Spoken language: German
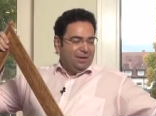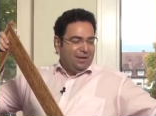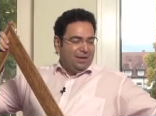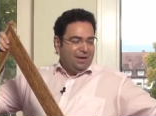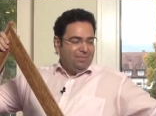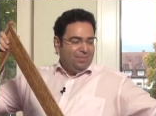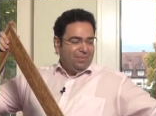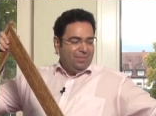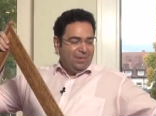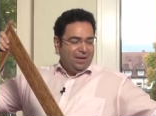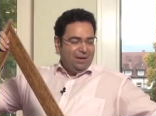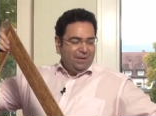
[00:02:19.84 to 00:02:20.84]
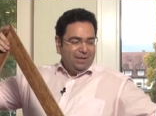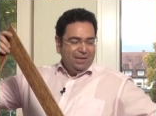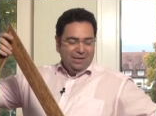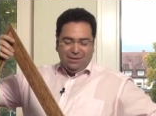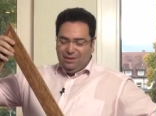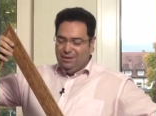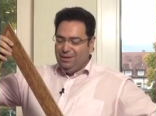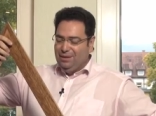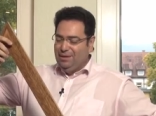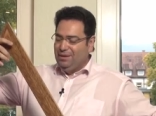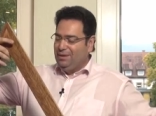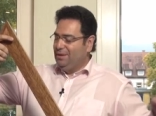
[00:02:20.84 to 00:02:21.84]
kann, kann man hier
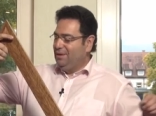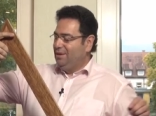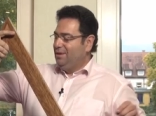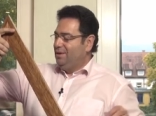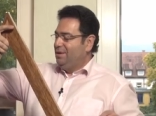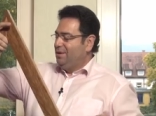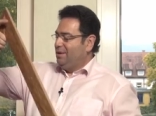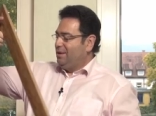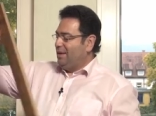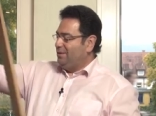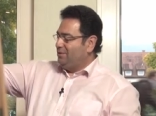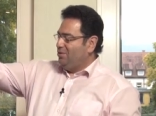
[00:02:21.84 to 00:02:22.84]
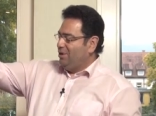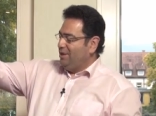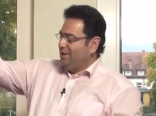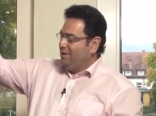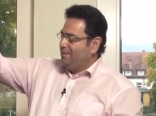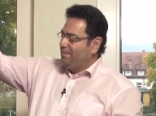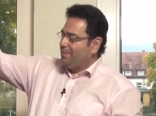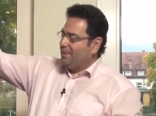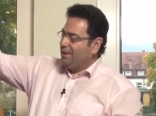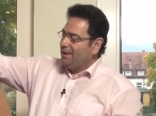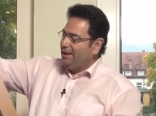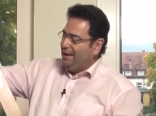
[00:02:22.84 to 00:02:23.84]
ganz neu
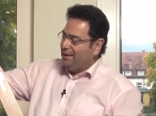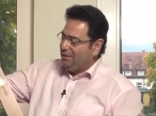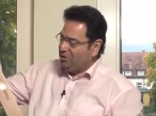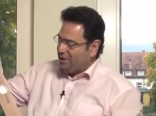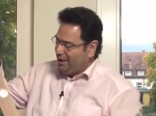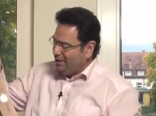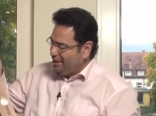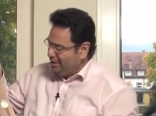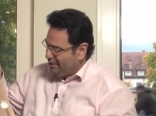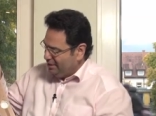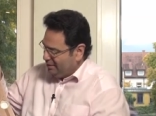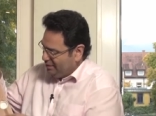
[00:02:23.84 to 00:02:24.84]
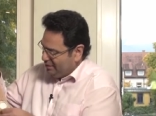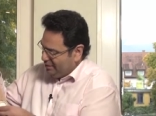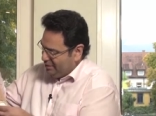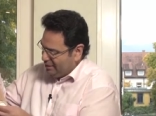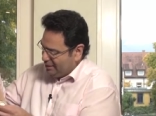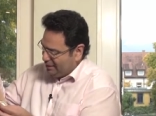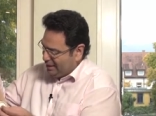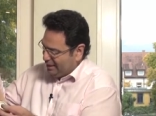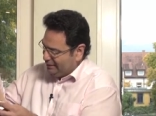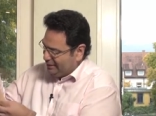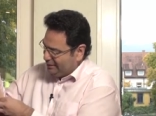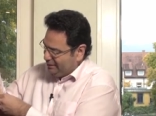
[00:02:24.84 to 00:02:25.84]
Edelstein
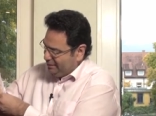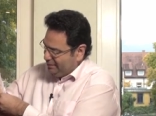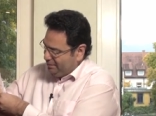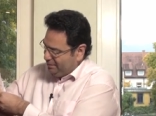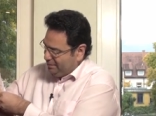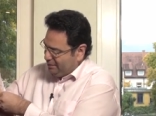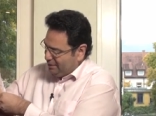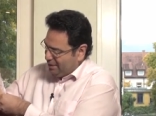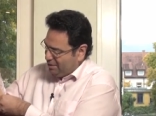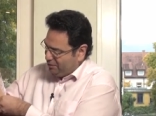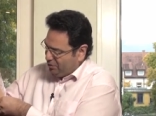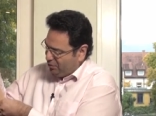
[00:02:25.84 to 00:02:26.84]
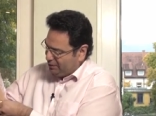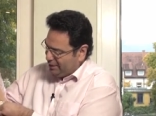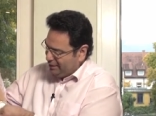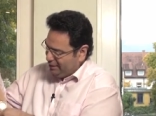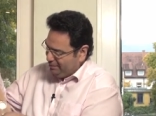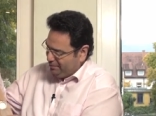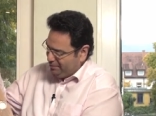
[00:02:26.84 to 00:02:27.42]
reinsetzen auf der Rückseite.